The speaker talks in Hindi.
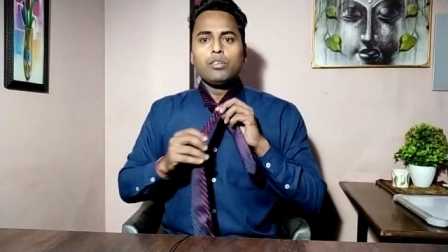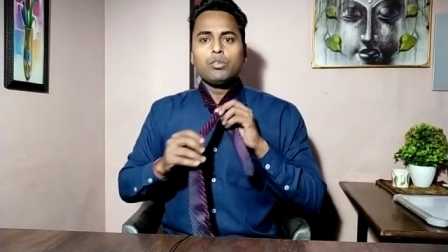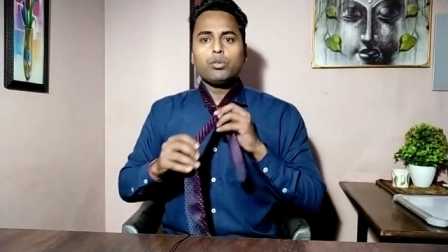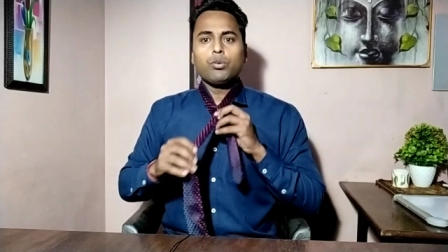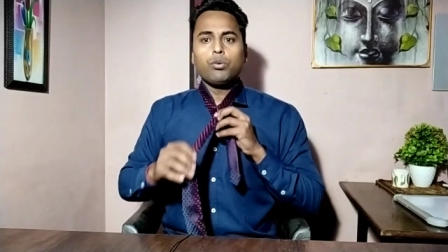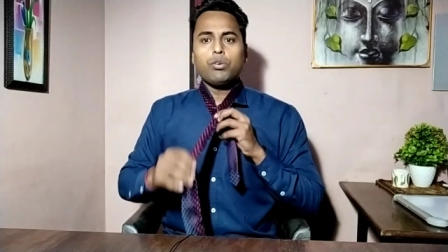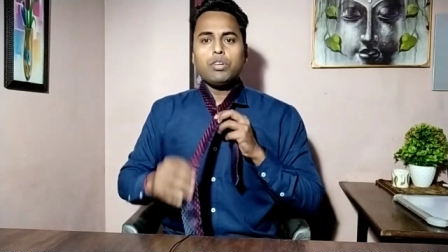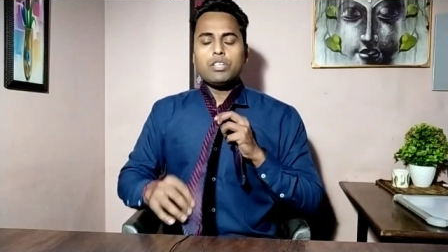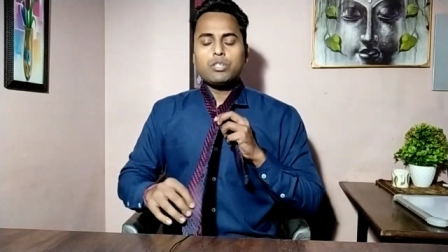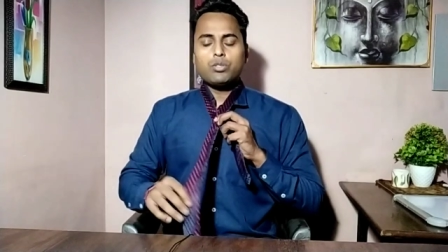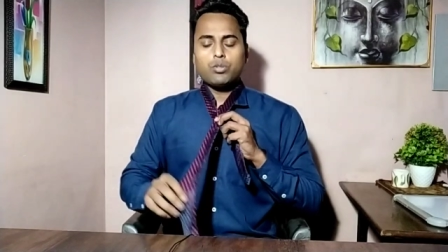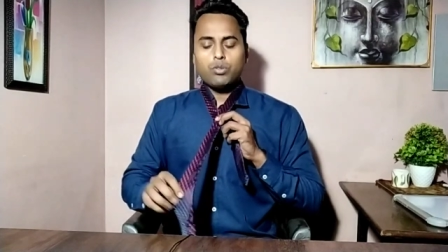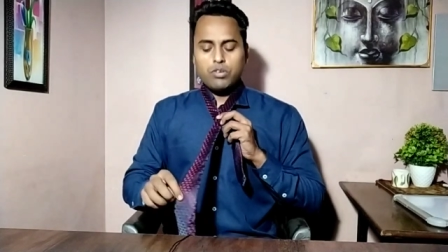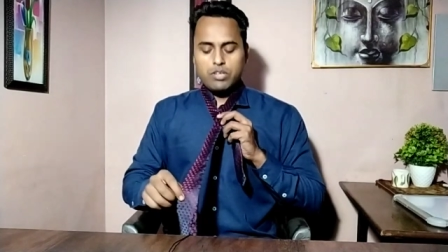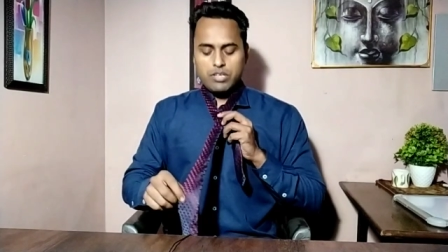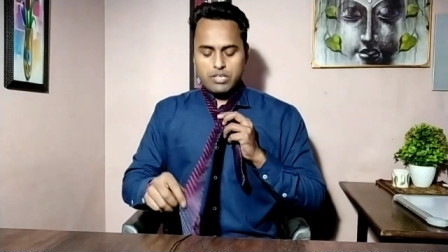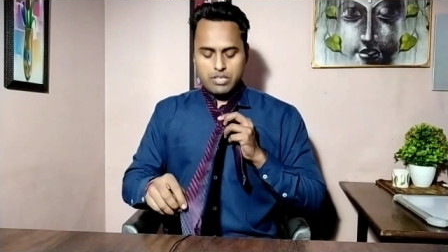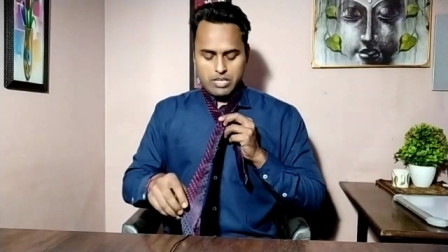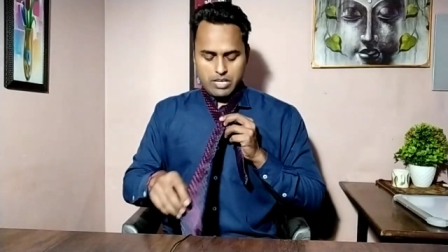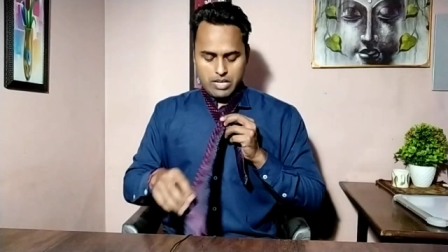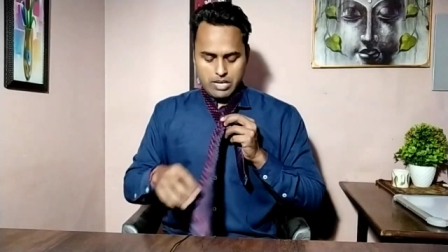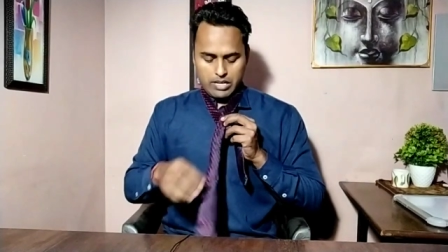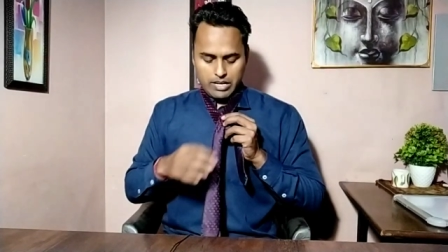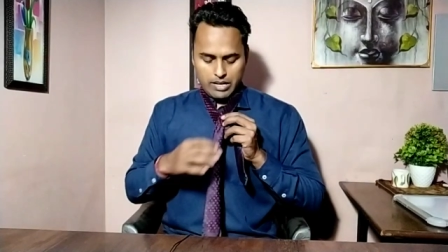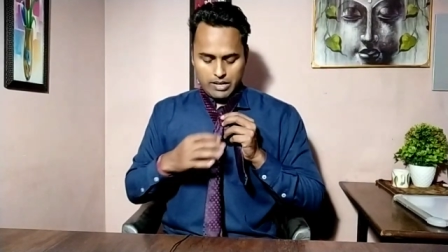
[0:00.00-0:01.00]
तो इसको
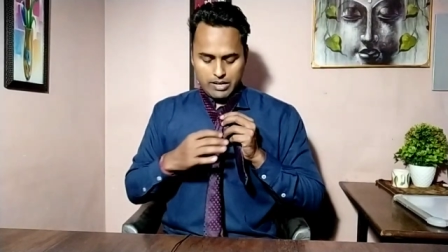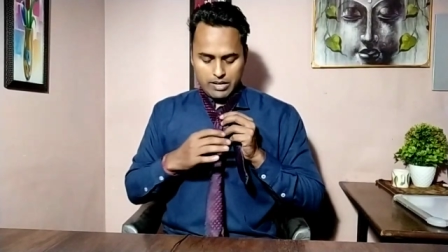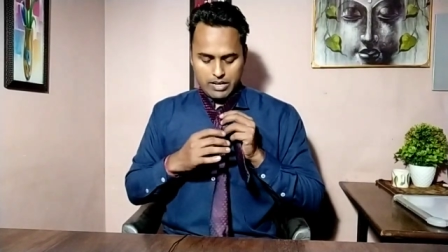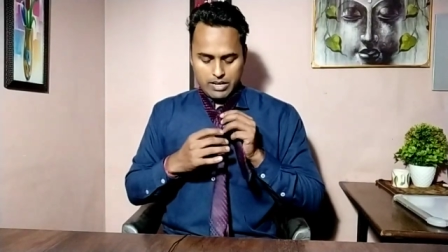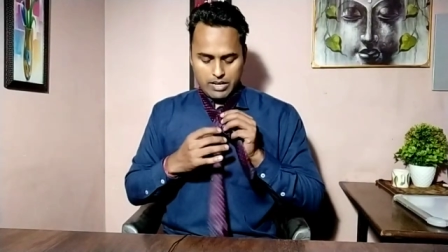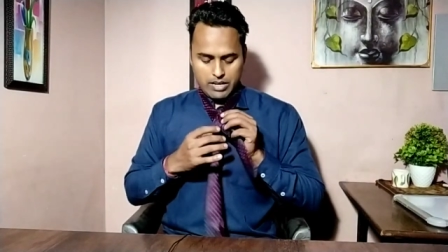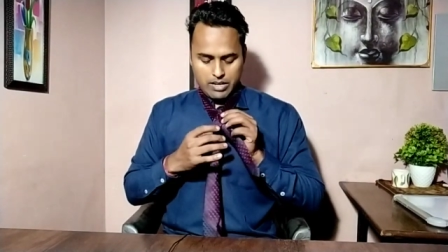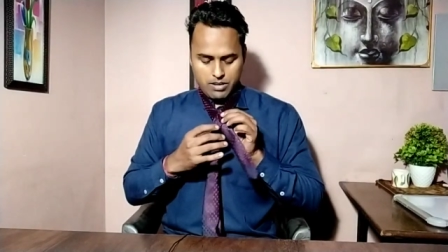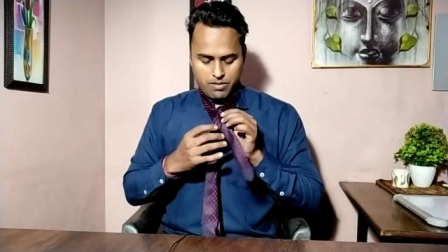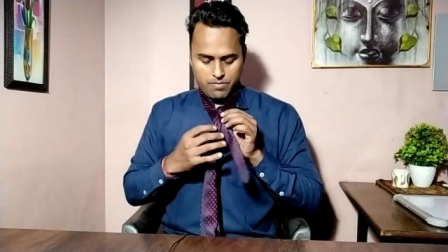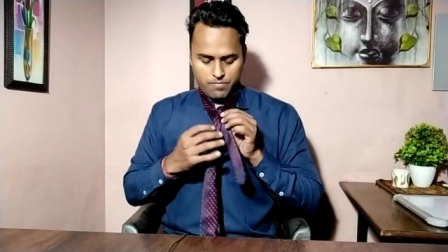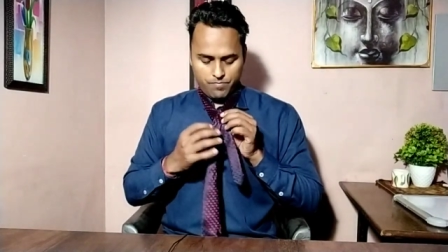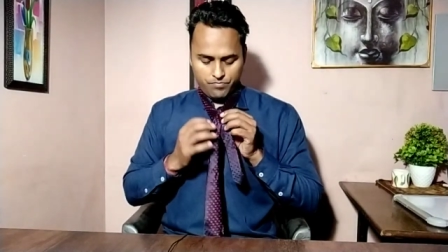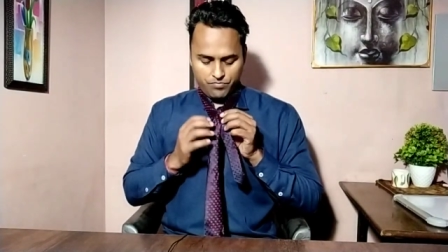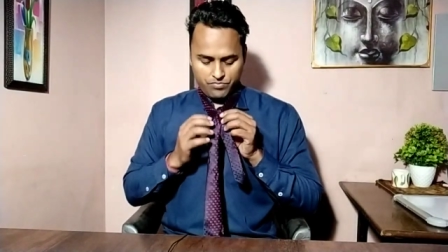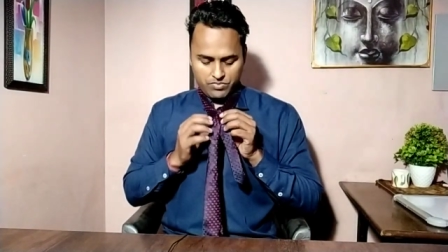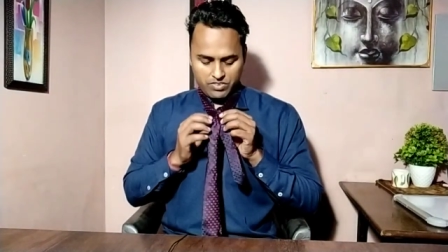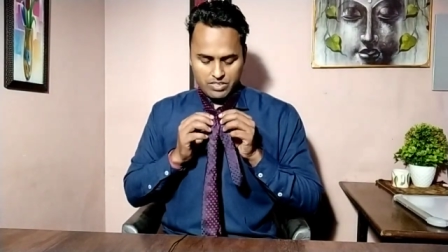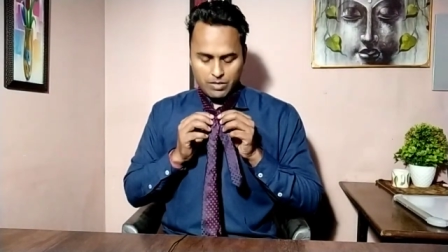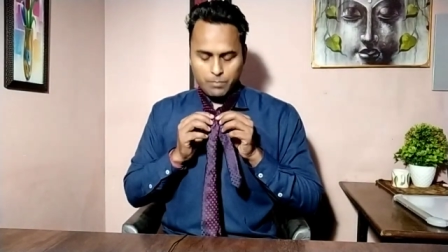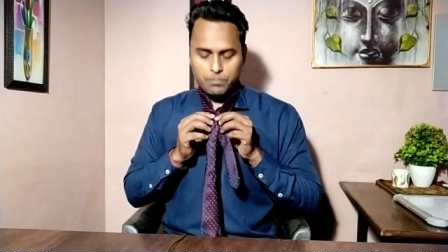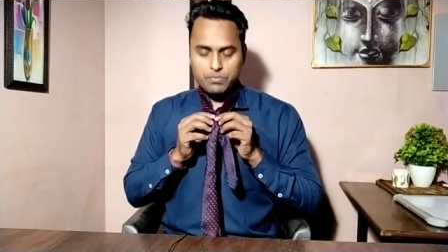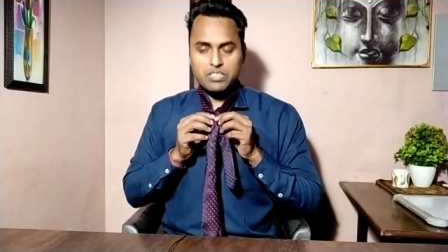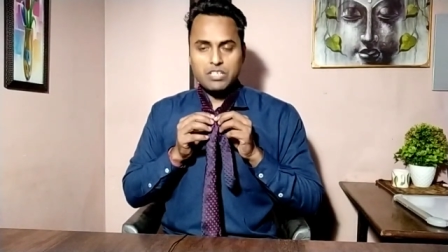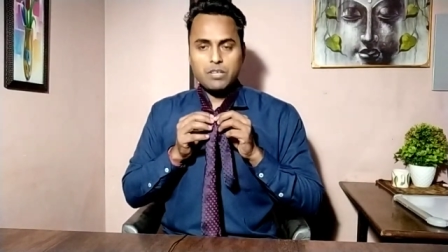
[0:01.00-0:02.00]
ये करना है
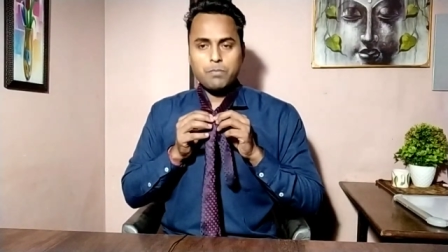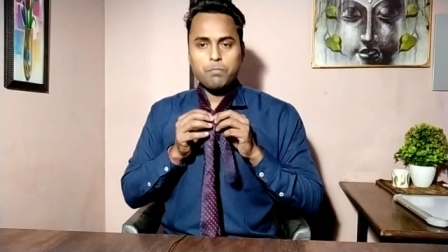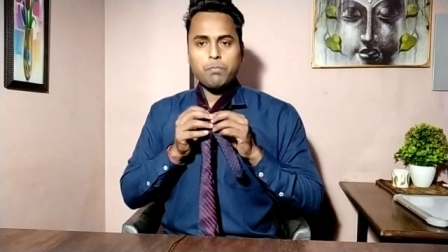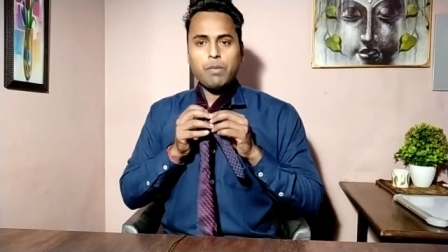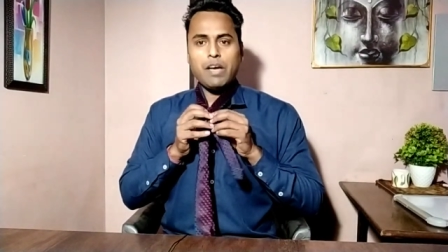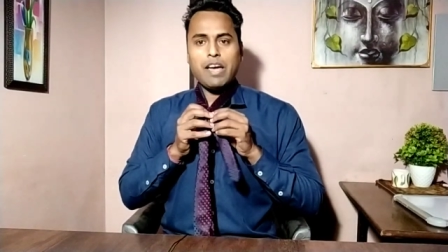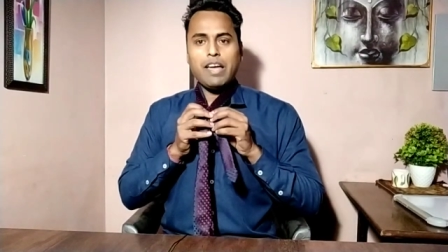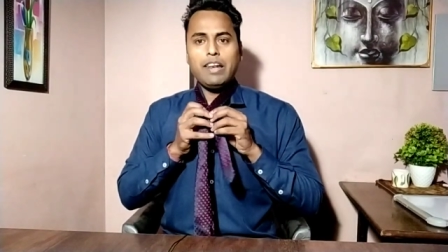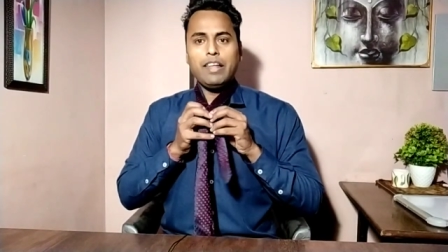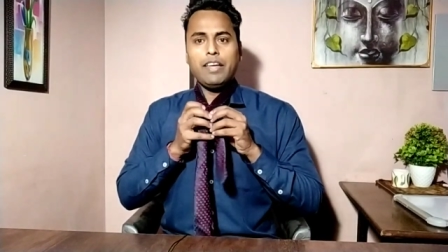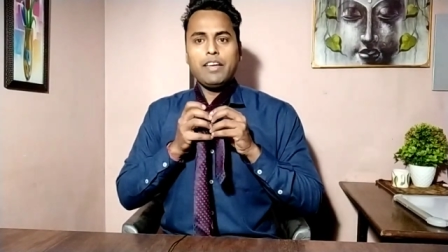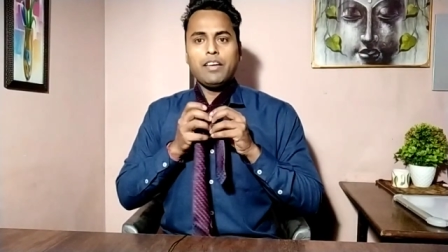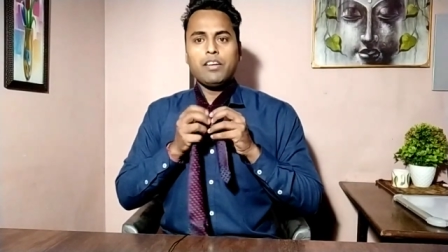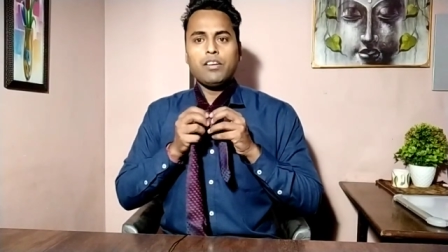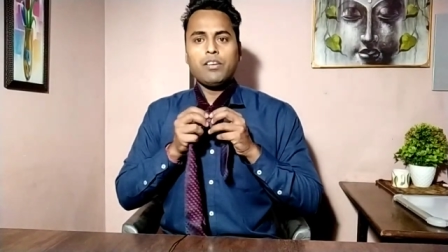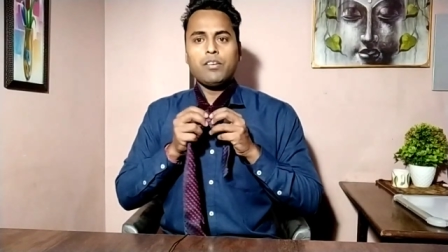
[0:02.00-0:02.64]
सबसे पहले